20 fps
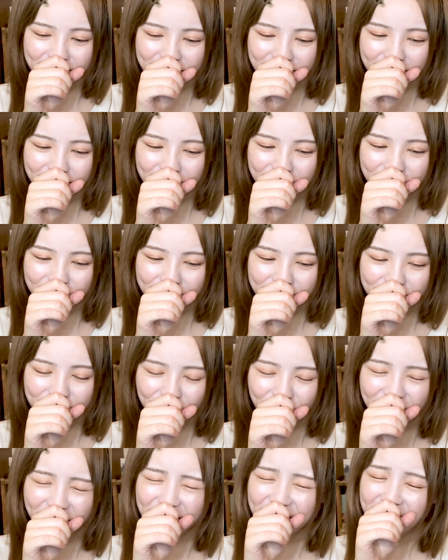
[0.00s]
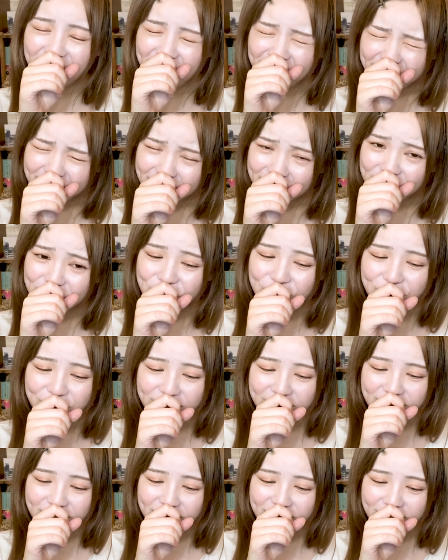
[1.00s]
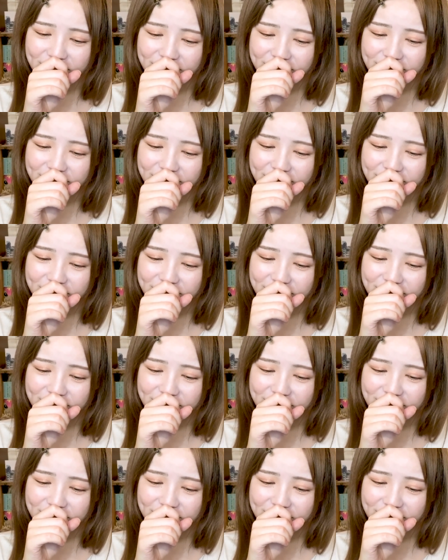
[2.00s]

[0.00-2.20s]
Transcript: あの、良かったんだよ、それが。